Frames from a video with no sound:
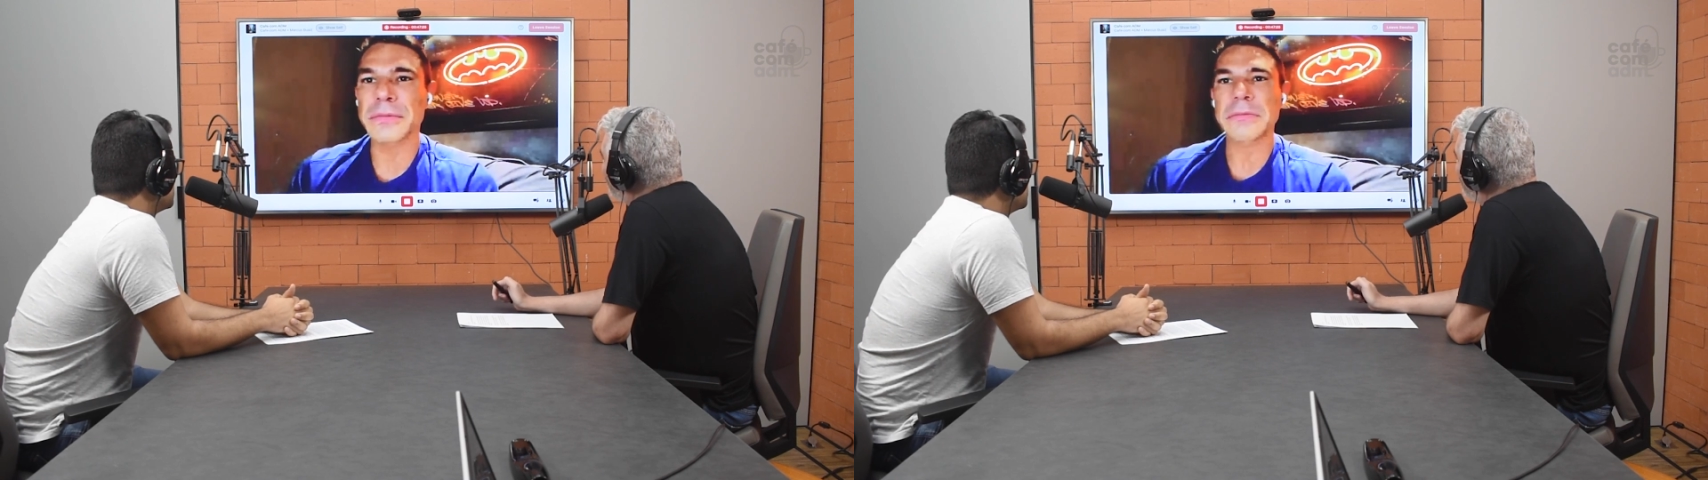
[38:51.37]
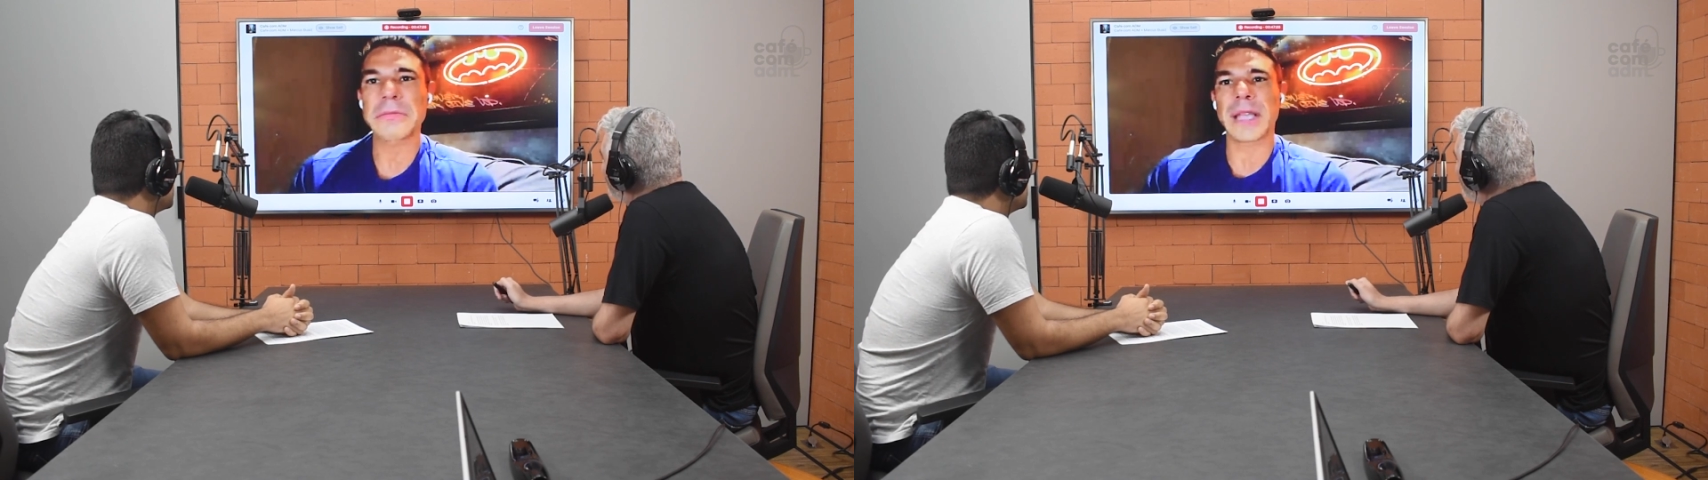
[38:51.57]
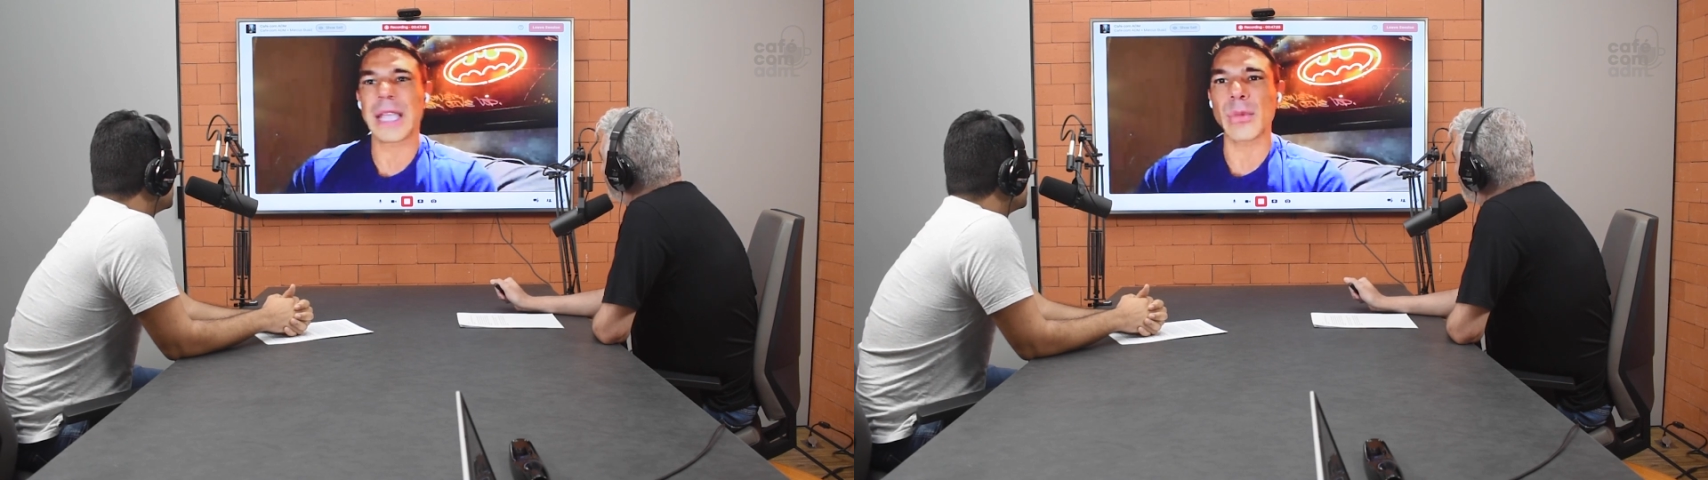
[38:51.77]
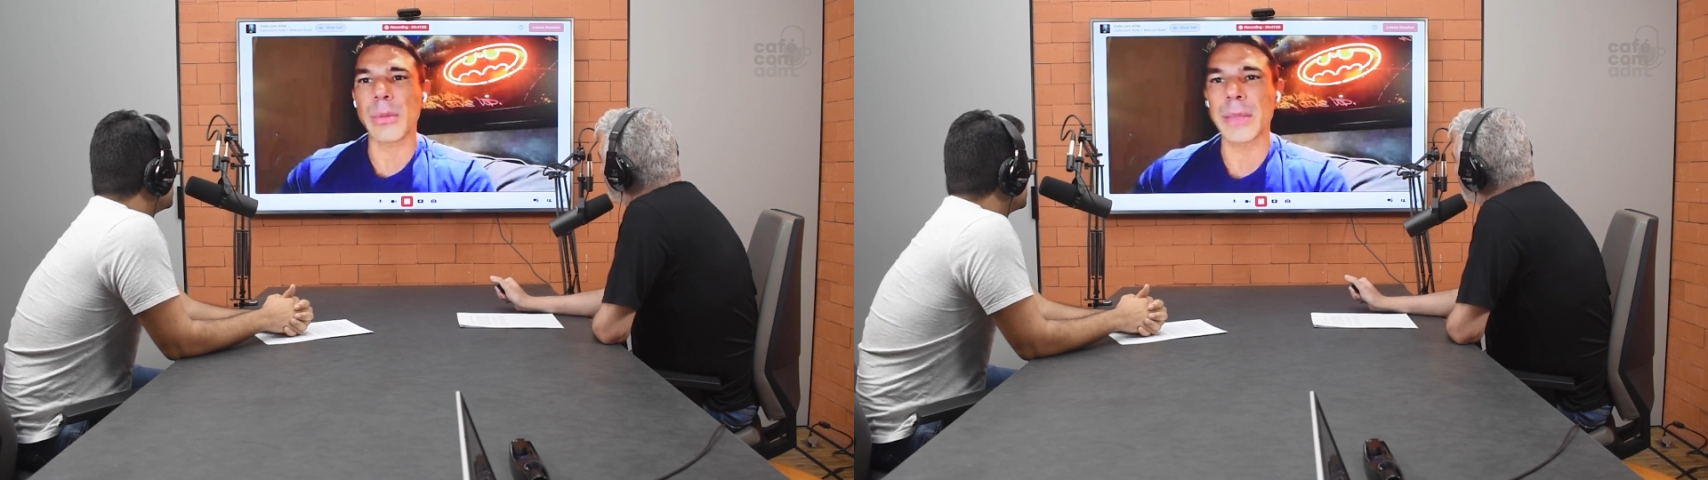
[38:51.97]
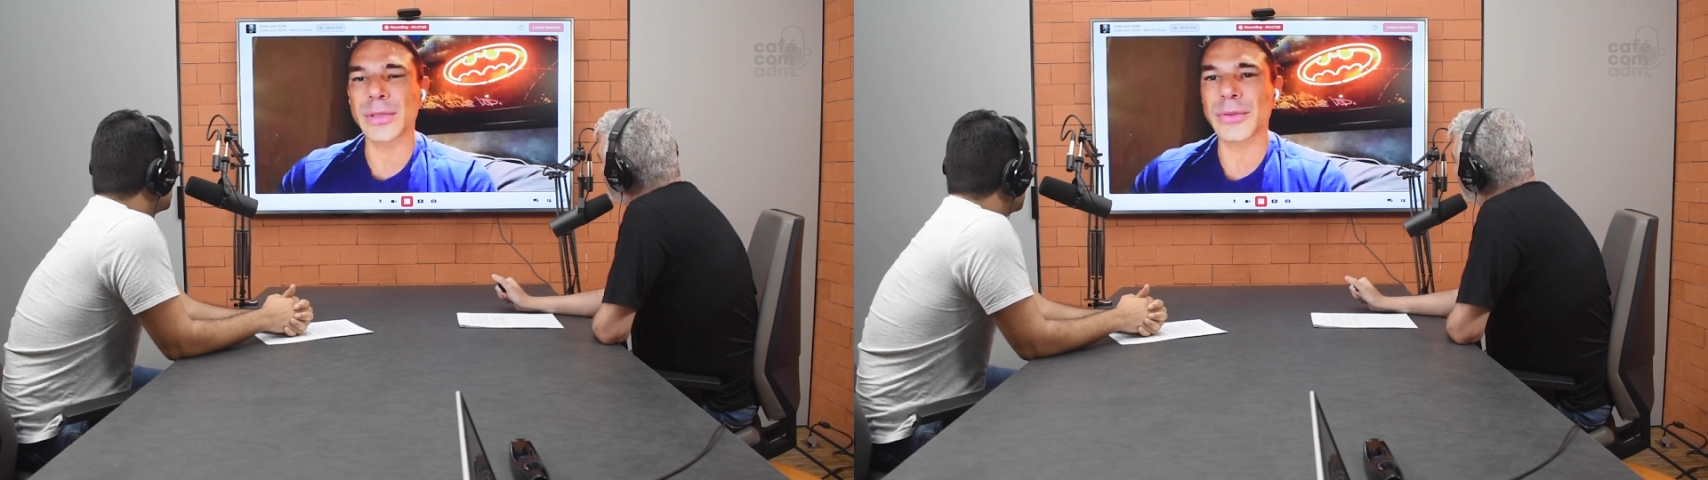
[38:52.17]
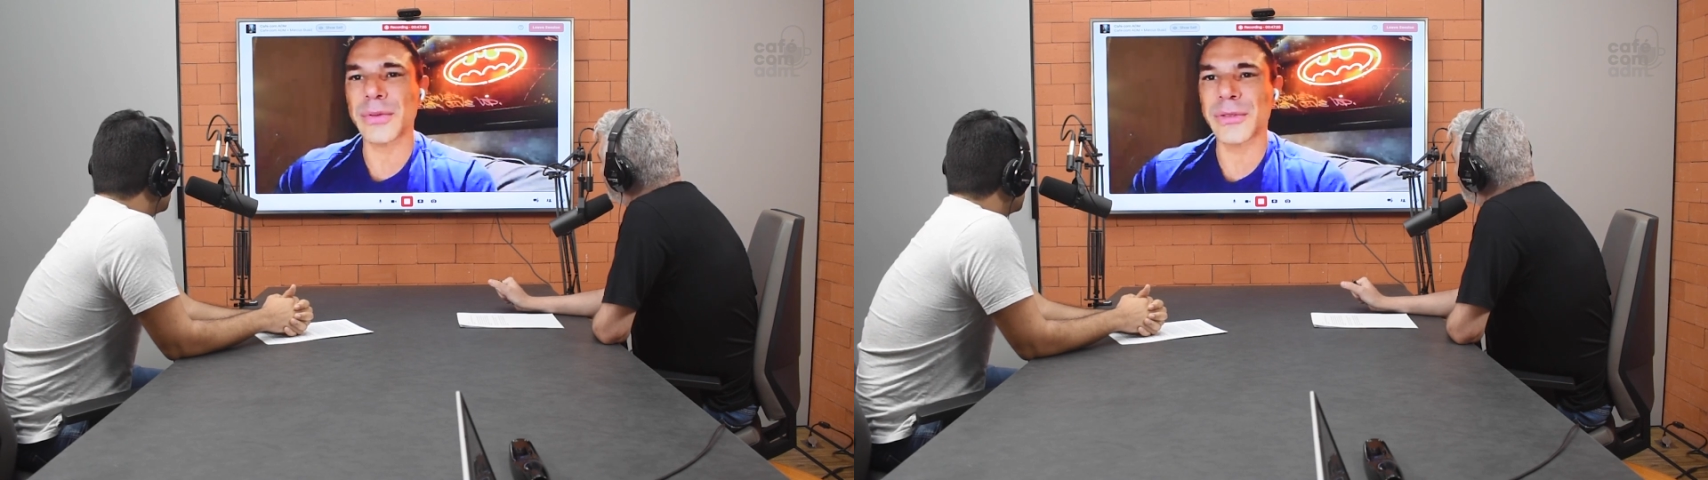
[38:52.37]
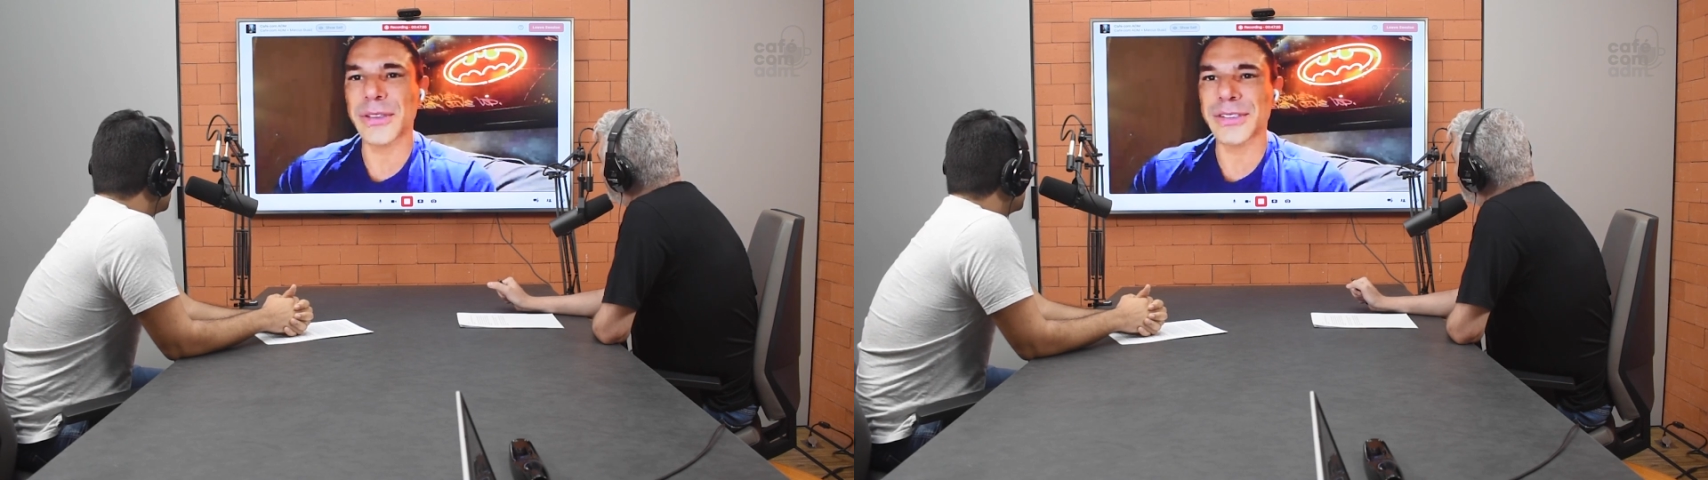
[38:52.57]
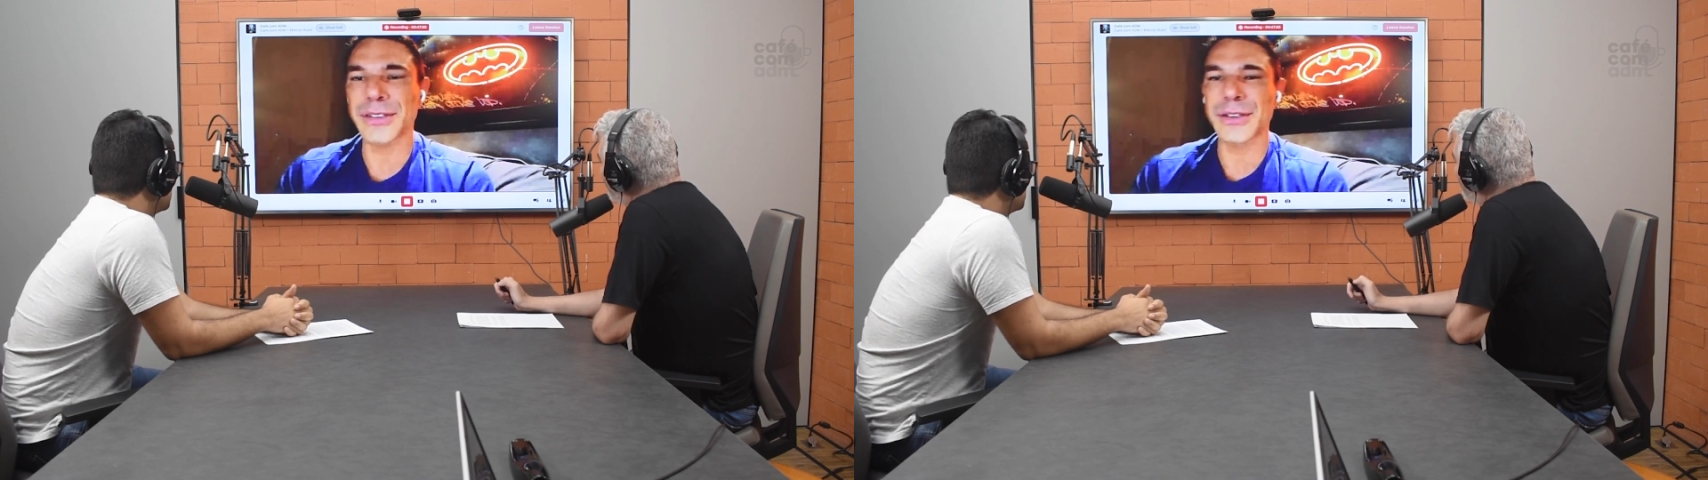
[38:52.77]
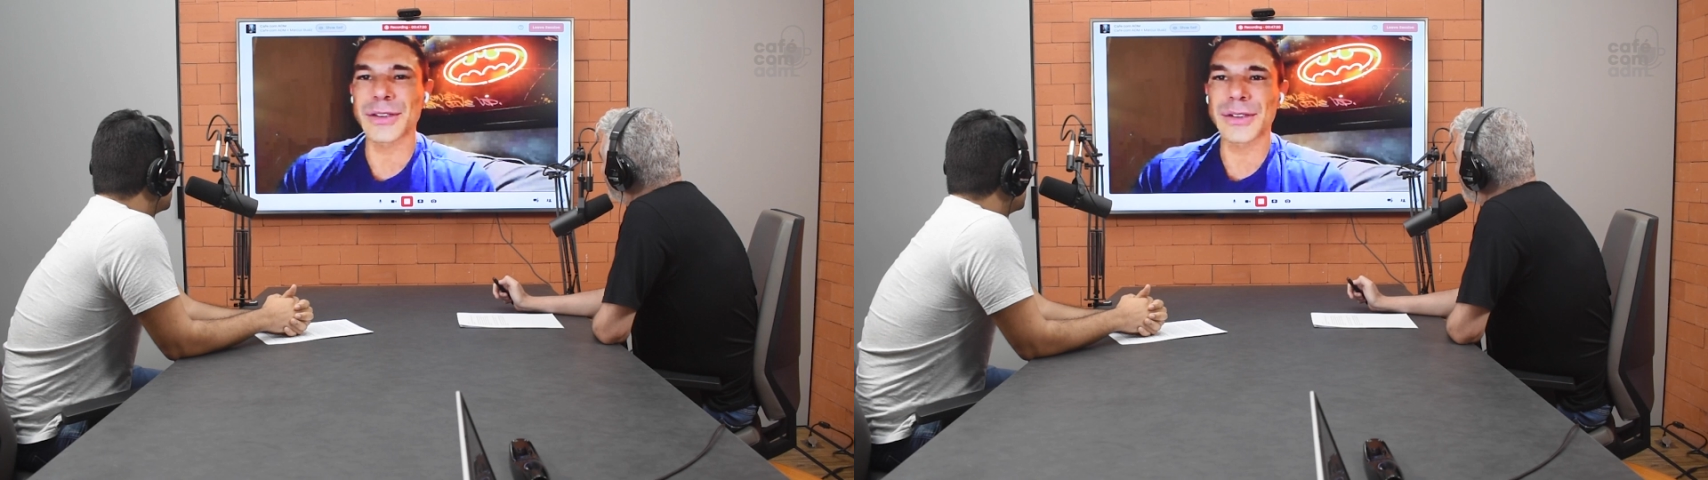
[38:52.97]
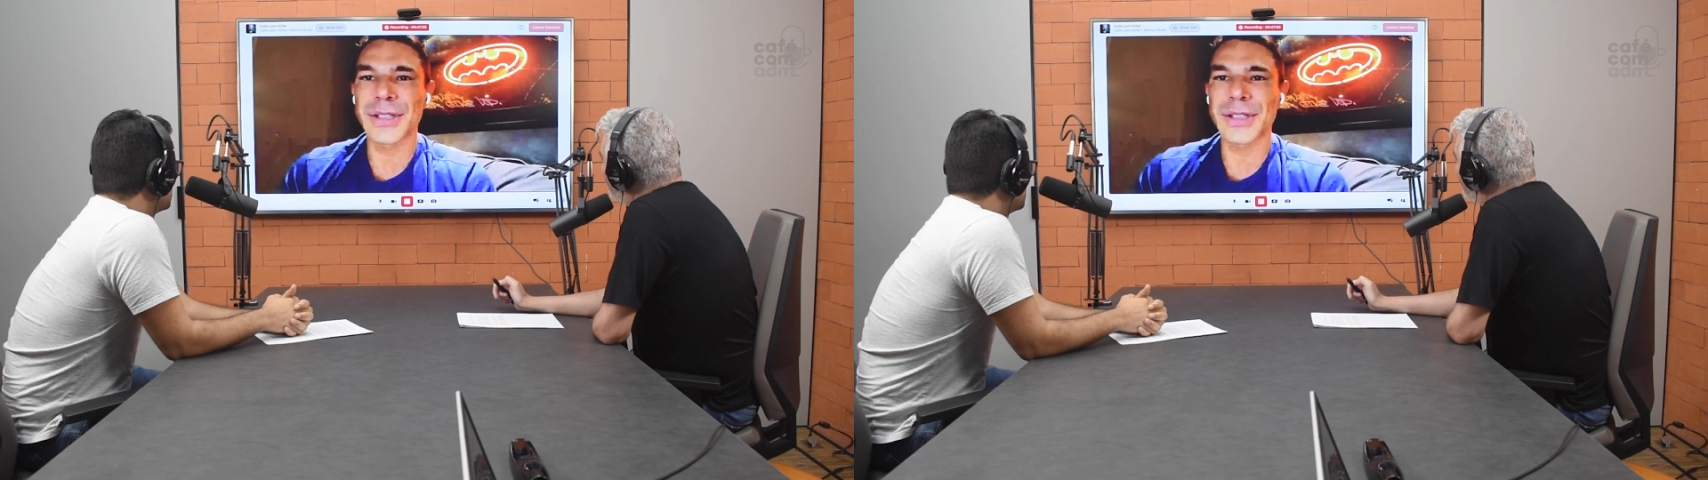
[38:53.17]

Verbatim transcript: Naquele momento não me fez sentido,